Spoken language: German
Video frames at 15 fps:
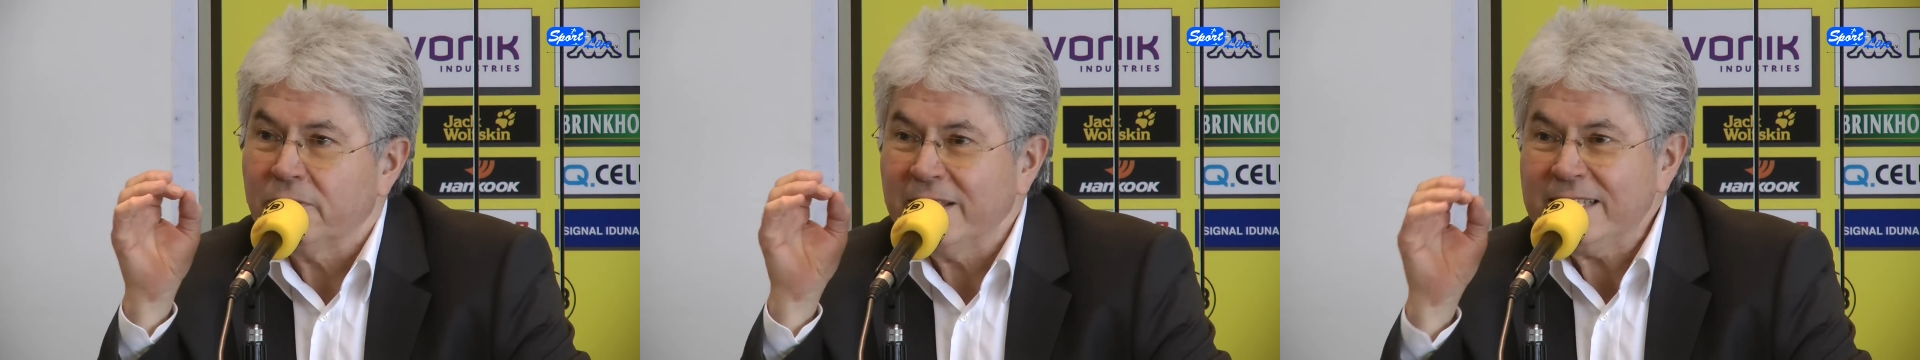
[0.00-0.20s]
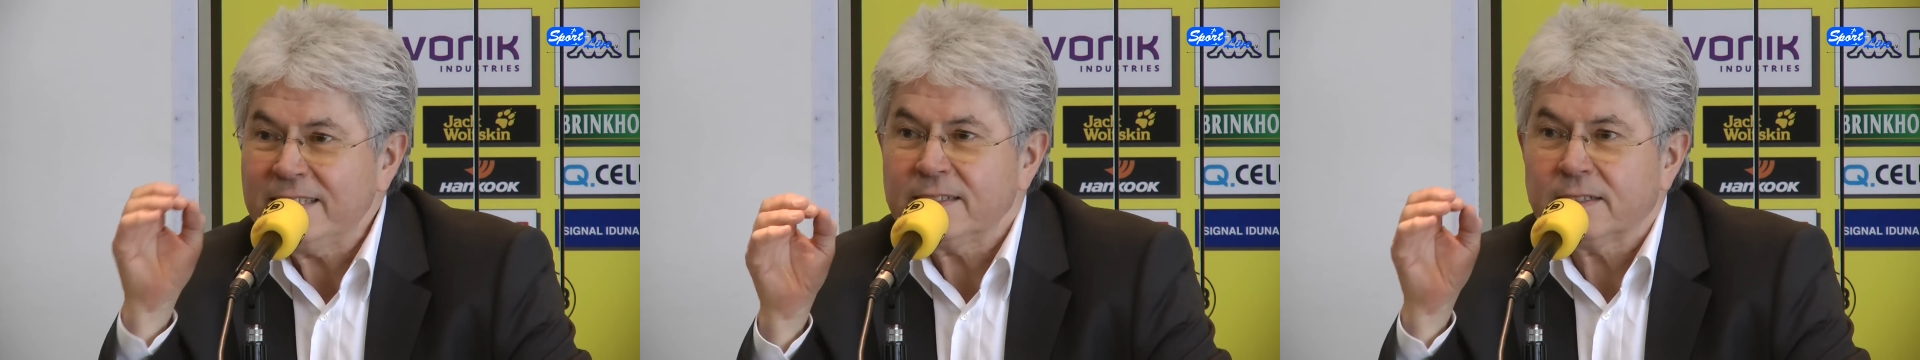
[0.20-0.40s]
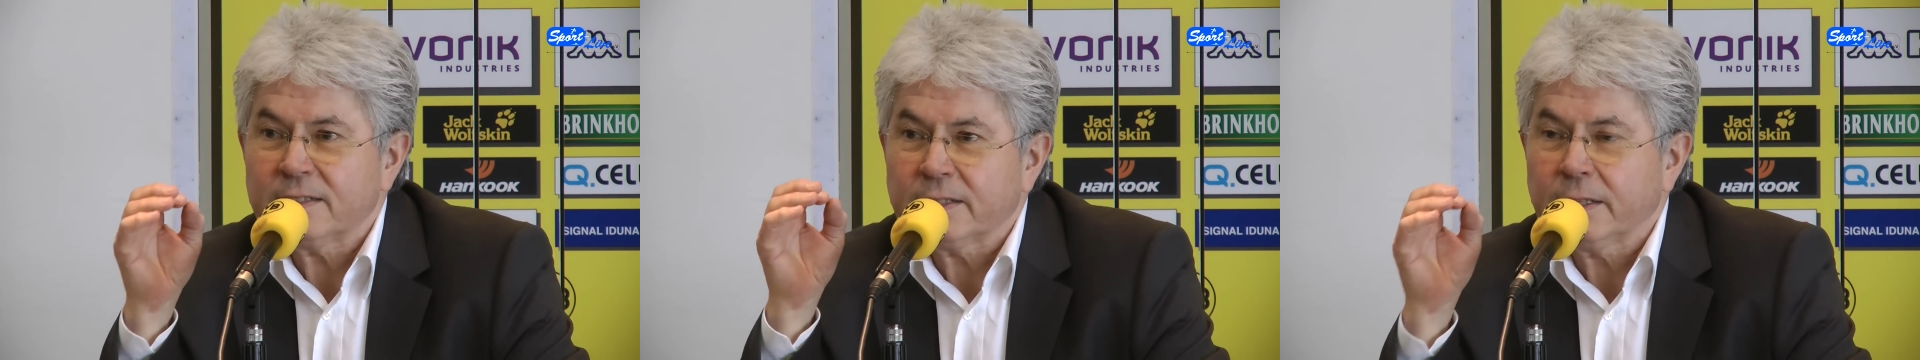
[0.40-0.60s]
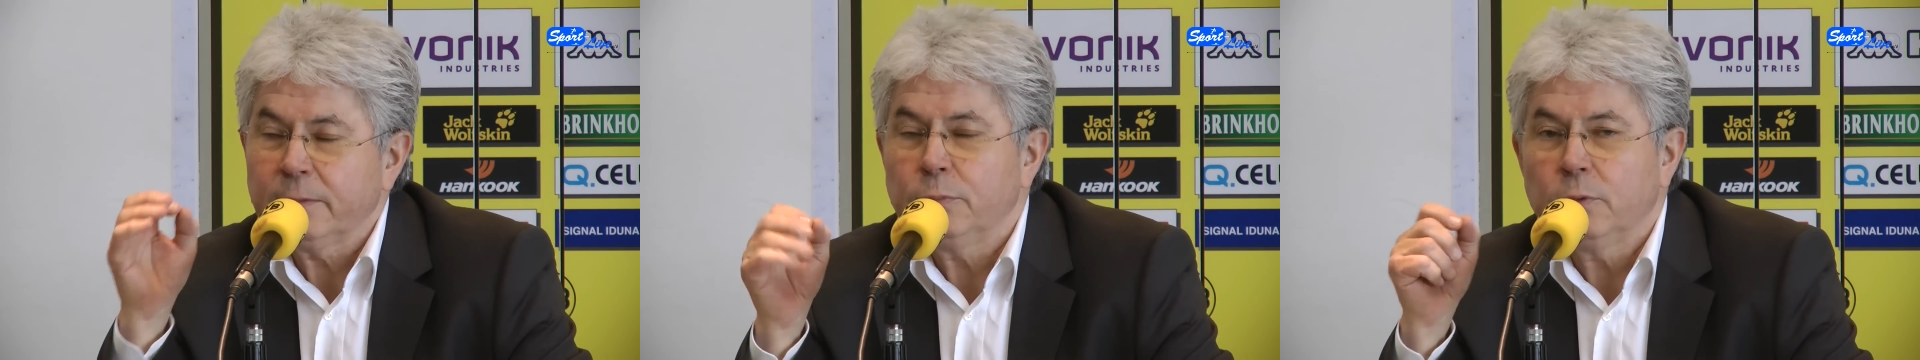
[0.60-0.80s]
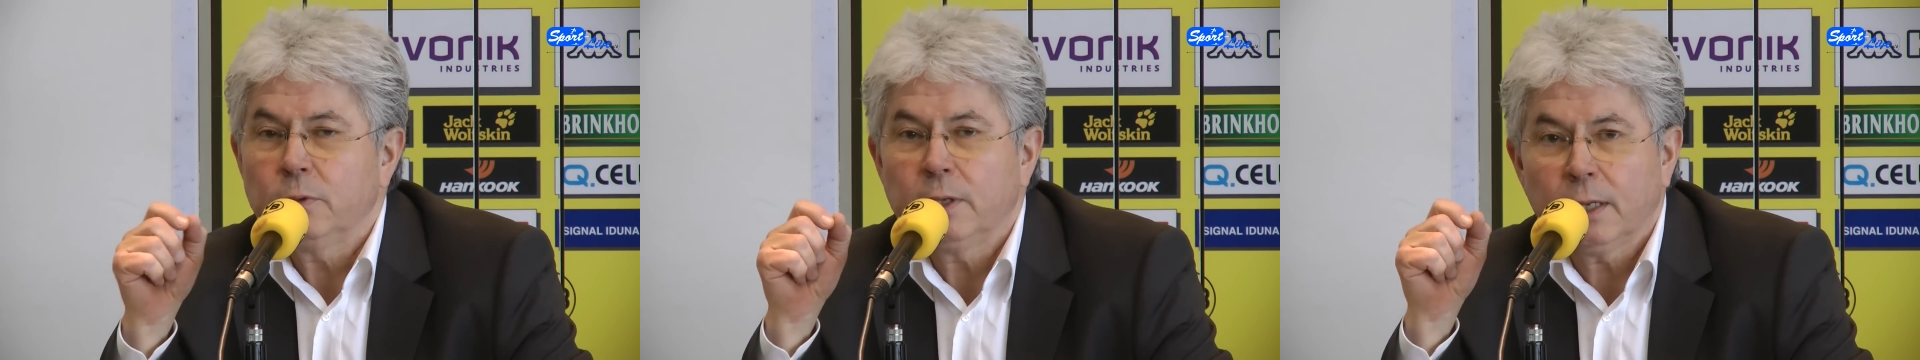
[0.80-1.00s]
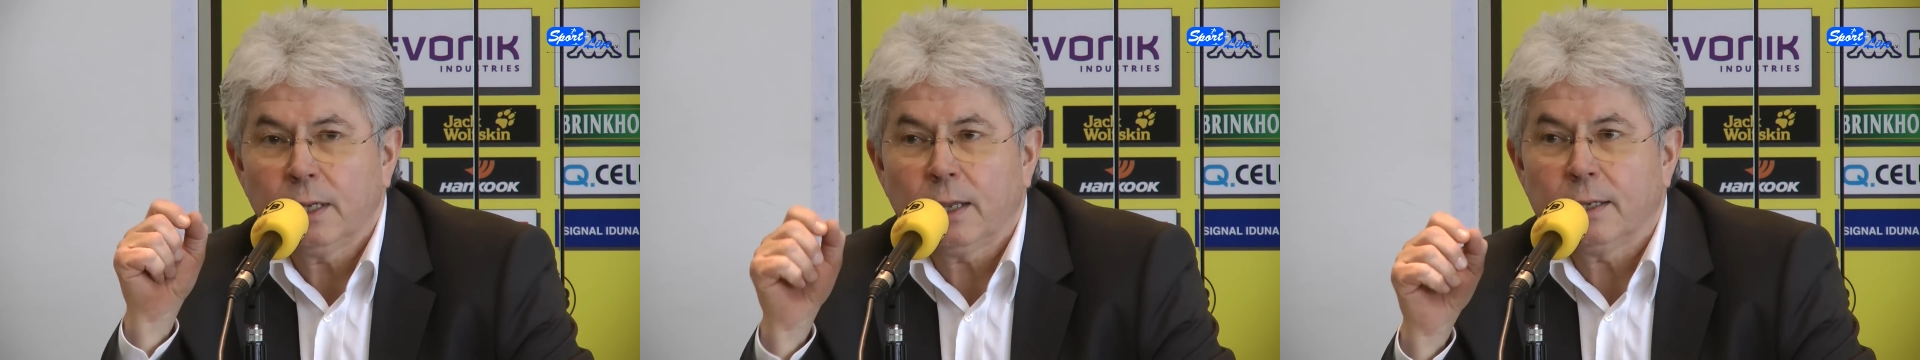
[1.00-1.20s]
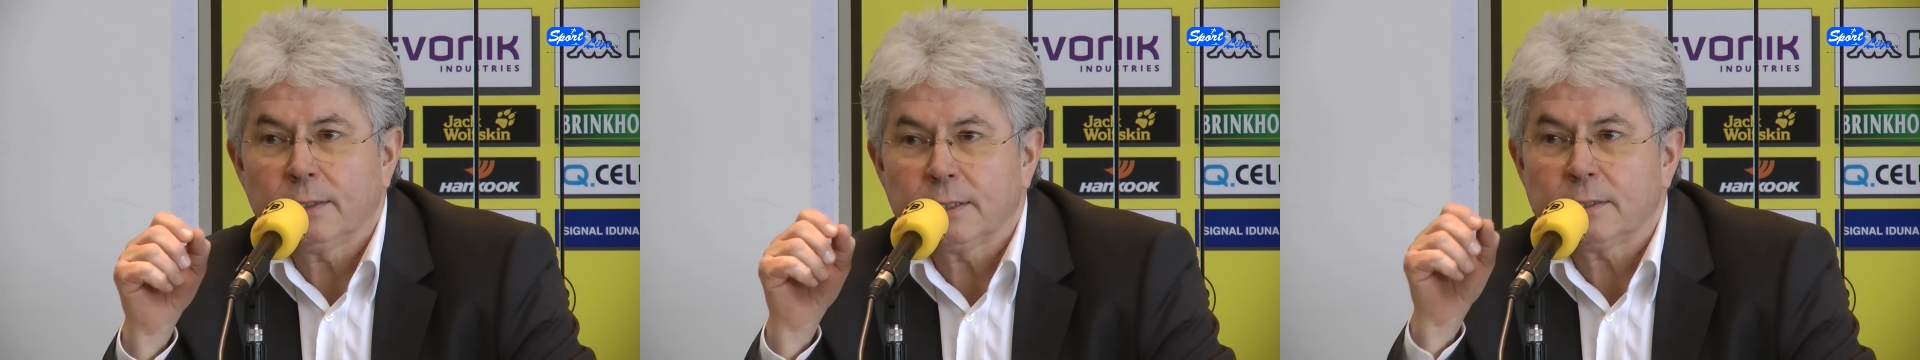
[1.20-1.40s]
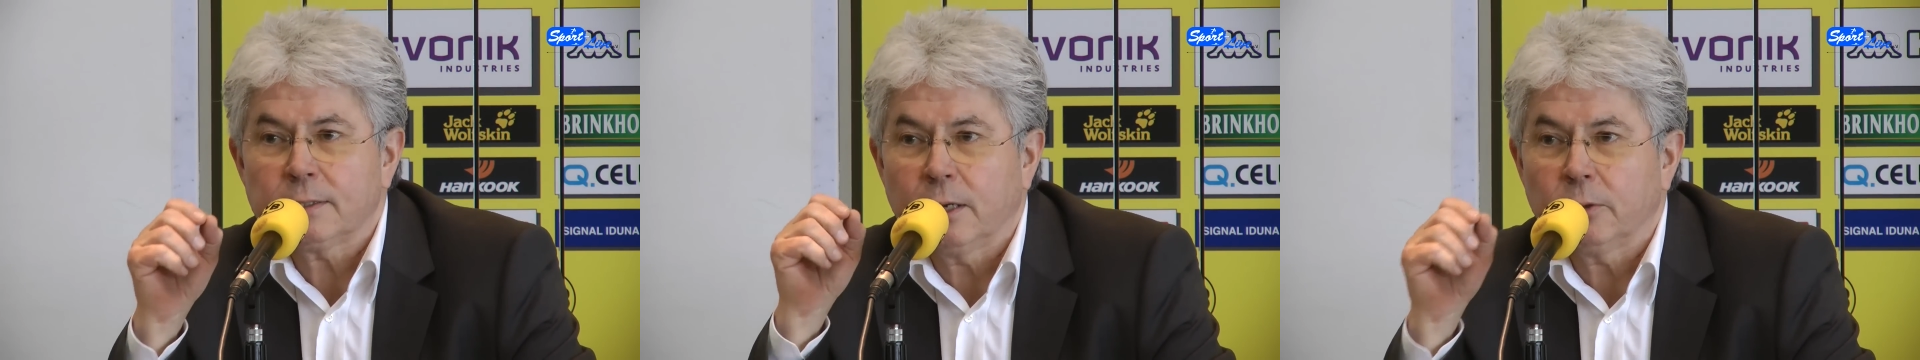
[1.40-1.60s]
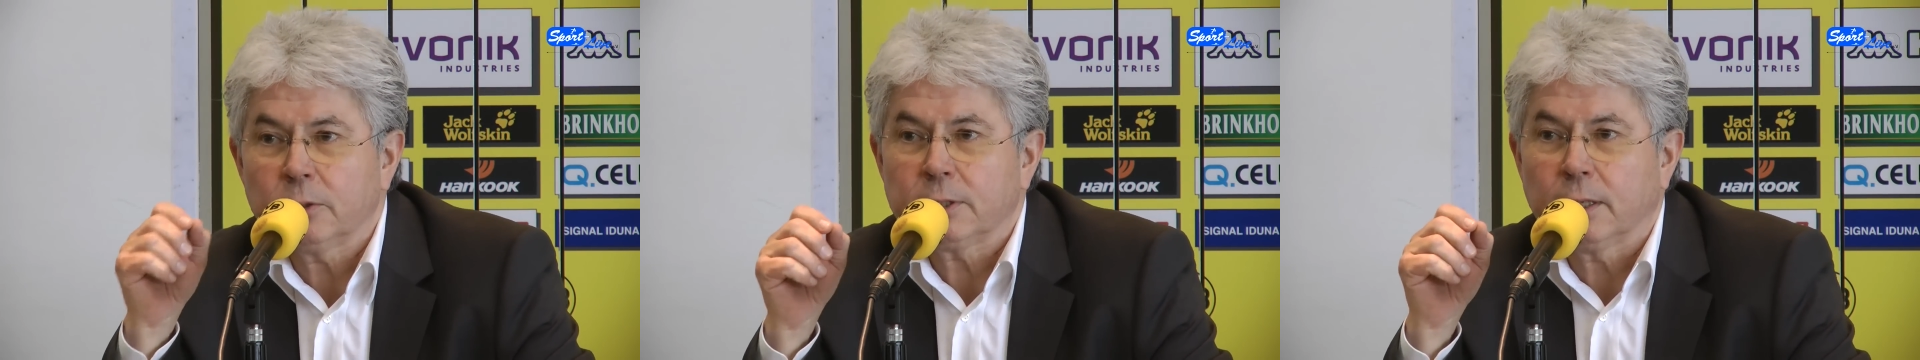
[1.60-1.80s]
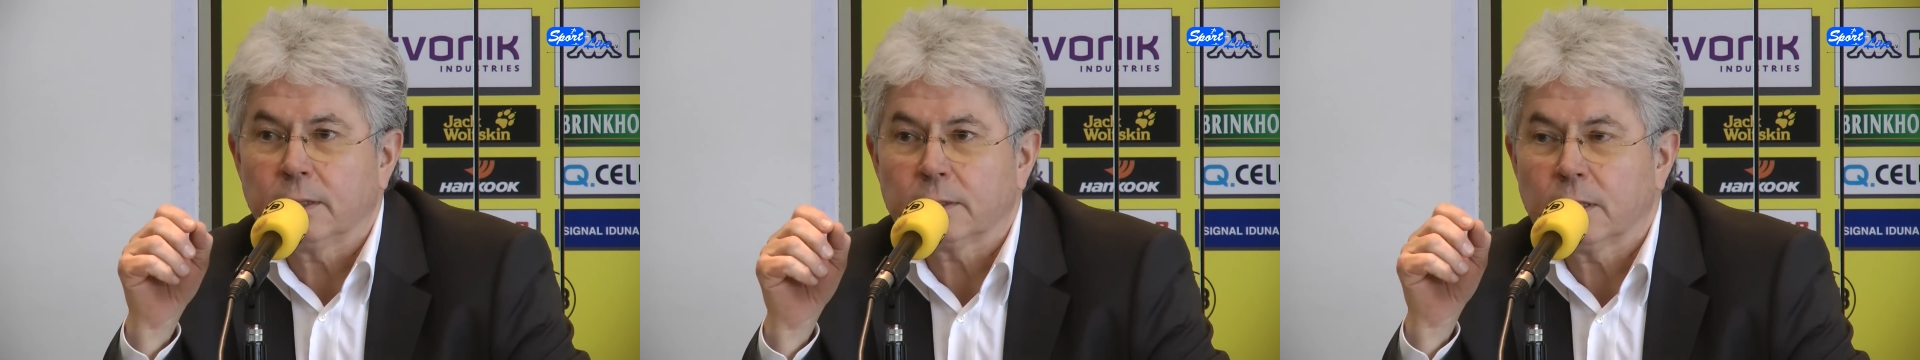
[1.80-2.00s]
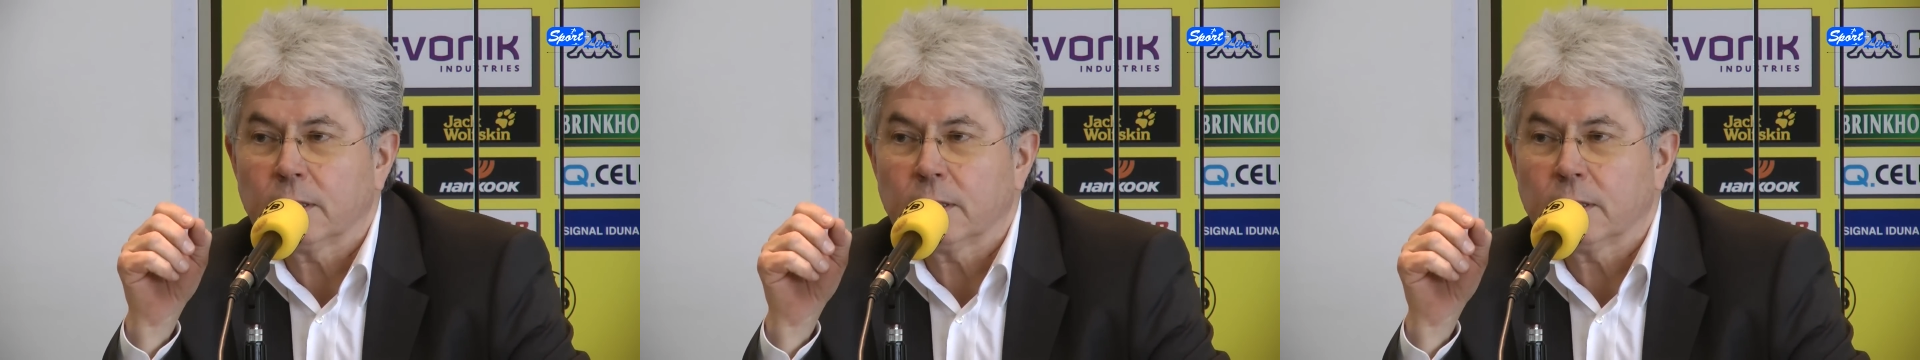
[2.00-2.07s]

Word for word: Westtribüne in Kaiserslautern